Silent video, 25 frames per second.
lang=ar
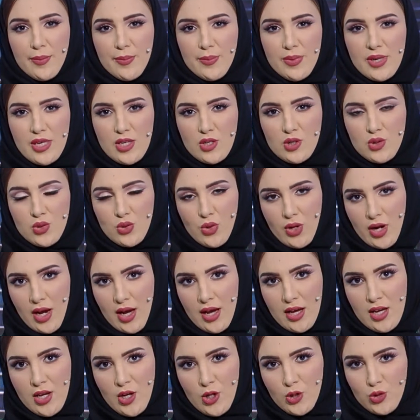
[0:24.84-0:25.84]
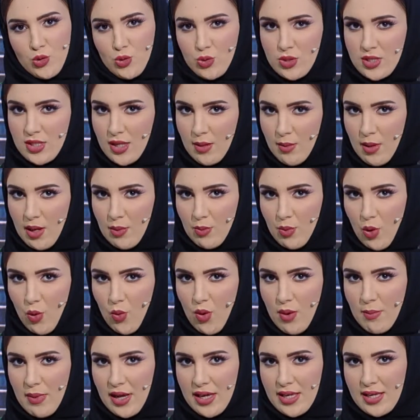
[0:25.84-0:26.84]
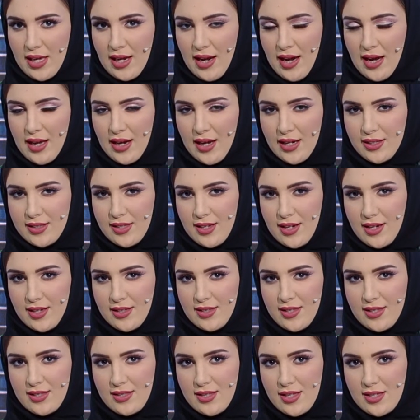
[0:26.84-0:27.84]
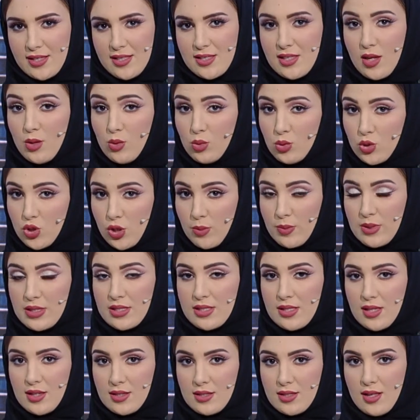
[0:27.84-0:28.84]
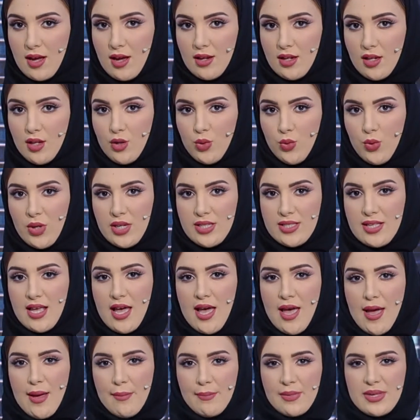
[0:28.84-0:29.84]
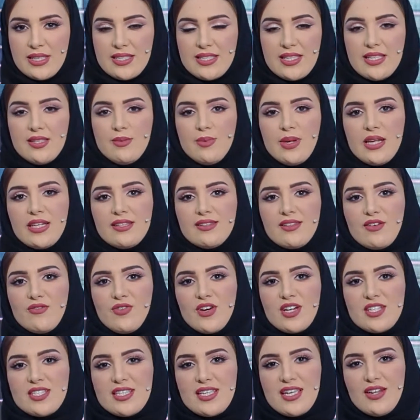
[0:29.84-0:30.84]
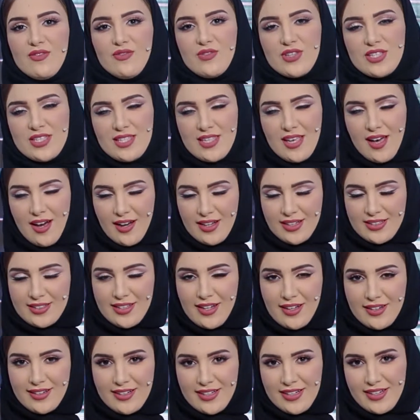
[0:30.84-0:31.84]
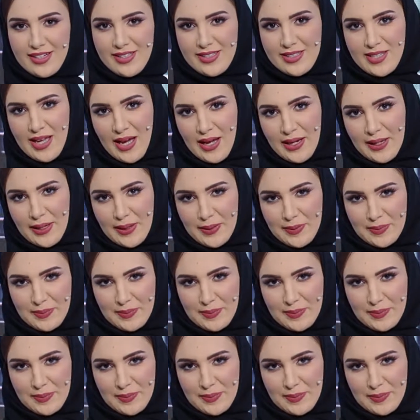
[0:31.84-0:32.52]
بسرعه شو السبب وما هي الحالات التي تستوجب استئصال اللوز مزيد من التفاصيل في سياق التقرير التالي